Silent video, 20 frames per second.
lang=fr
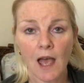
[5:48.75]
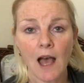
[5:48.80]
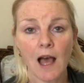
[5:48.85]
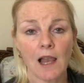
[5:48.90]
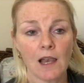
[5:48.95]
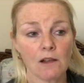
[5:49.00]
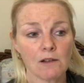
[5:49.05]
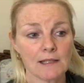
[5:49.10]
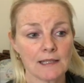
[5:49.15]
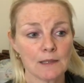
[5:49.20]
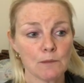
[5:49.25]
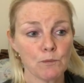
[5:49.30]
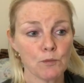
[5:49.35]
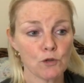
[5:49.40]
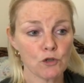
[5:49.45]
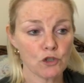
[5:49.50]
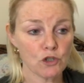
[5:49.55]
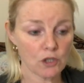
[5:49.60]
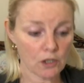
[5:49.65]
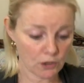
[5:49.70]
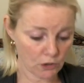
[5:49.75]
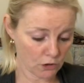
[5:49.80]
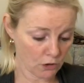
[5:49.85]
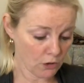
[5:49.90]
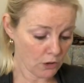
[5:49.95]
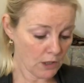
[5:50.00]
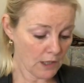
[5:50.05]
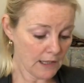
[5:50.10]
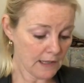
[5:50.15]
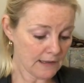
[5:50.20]
Alors c'est pour ça que
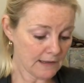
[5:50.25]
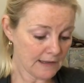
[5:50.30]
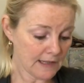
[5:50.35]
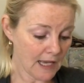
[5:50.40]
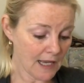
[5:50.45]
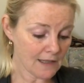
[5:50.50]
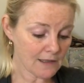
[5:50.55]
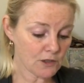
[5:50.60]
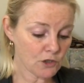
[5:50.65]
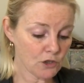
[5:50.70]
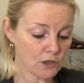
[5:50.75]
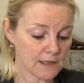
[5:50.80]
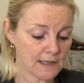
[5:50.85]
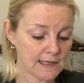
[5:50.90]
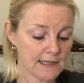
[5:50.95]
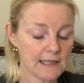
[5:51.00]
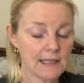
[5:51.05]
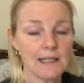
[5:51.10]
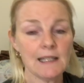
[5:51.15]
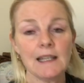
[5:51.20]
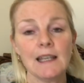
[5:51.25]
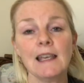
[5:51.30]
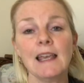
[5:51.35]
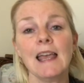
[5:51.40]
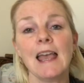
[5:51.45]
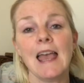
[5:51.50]
dans ce cas-ci,